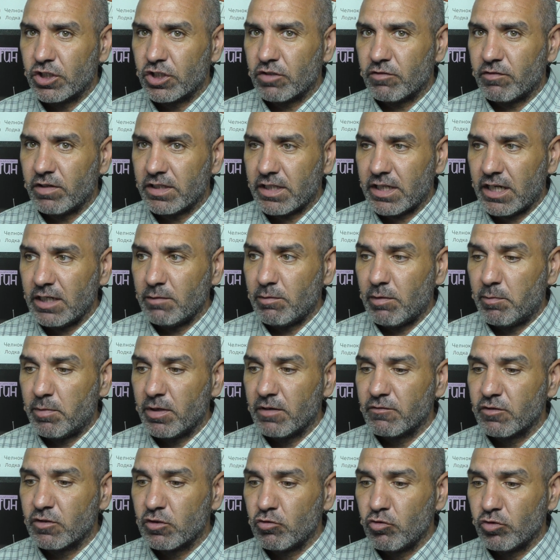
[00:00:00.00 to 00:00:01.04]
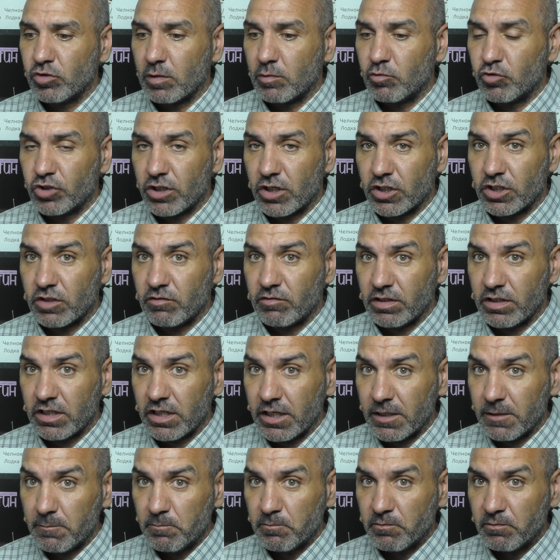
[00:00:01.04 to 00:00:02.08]
живота, либо при вздутом уже
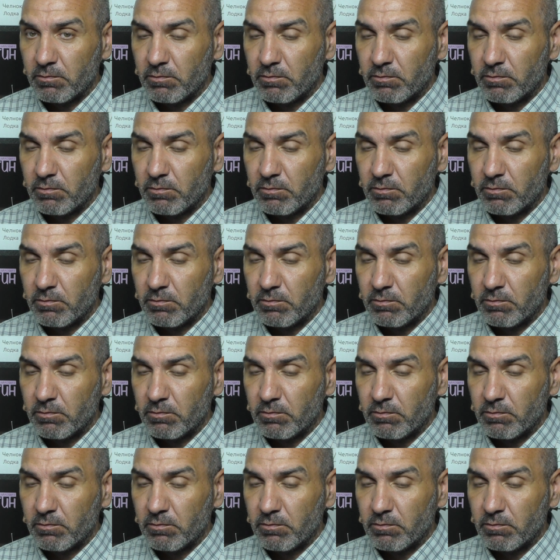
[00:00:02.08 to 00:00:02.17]
животе,